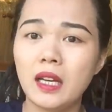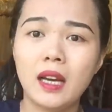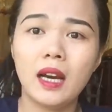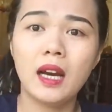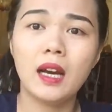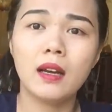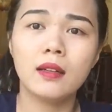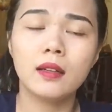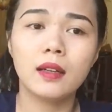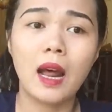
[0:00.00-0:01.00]
ờ,
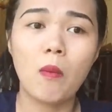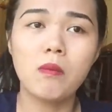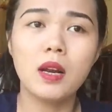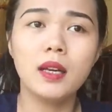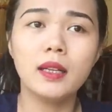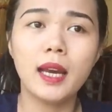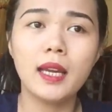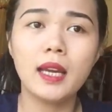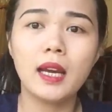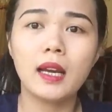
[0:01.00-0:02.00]
động đến
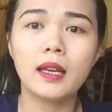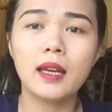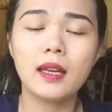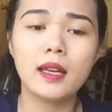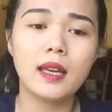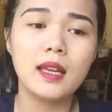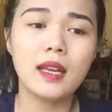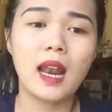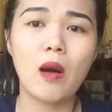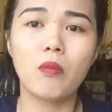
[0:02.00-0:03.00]
cái ờ, cái cái,
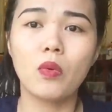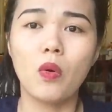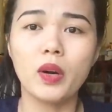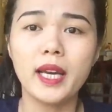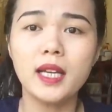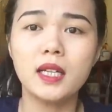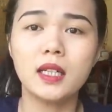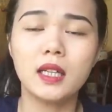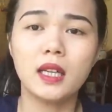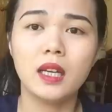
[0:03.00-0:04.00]
cái lòng của cái
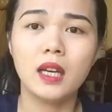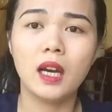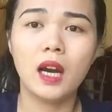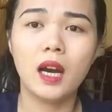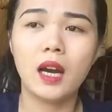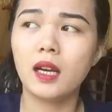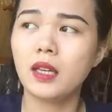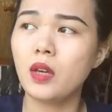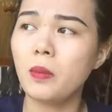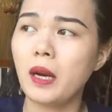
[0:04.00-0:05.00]
người
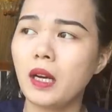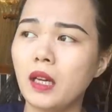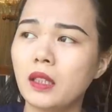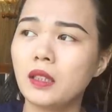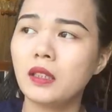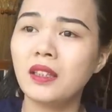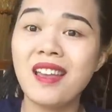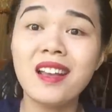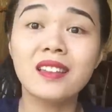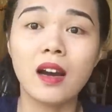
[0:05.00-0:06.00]
à, kêu bằng
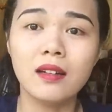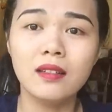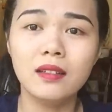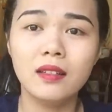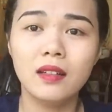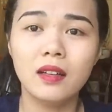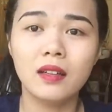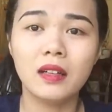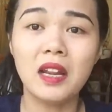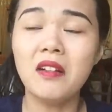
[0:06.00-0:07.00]
thiên tử
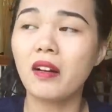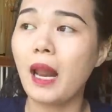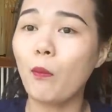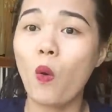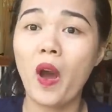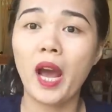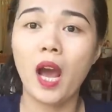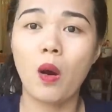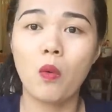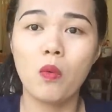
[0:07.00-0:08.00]
để được làm hoàng
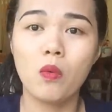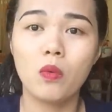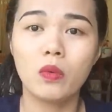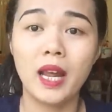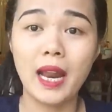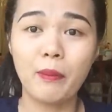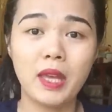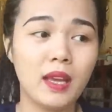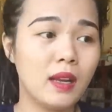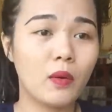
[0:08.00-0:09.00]
hậu để làm
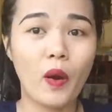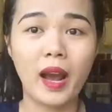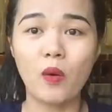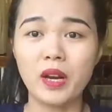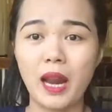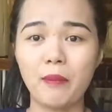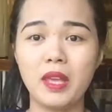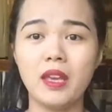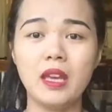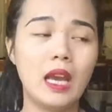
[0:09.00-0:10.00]
gì hoàng hậu để làm
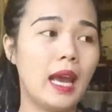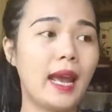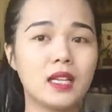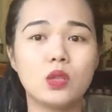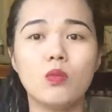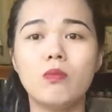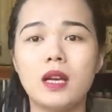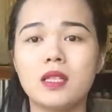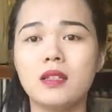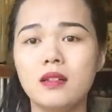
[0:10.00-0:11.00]
gì ăn sung
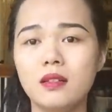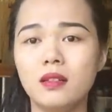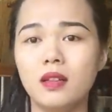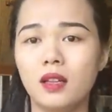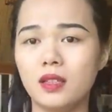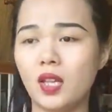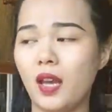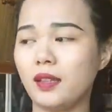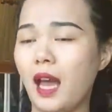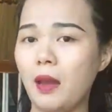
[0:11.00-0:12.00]
mặc sướng
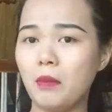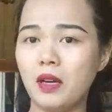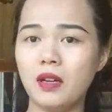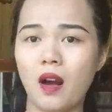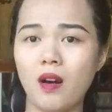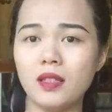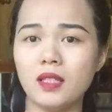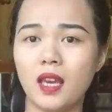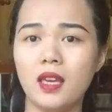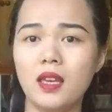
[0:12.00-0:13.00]
xè tay 10 ngón
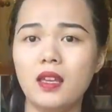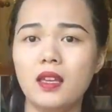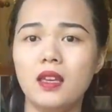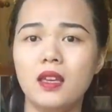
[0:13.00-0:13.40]
chỉ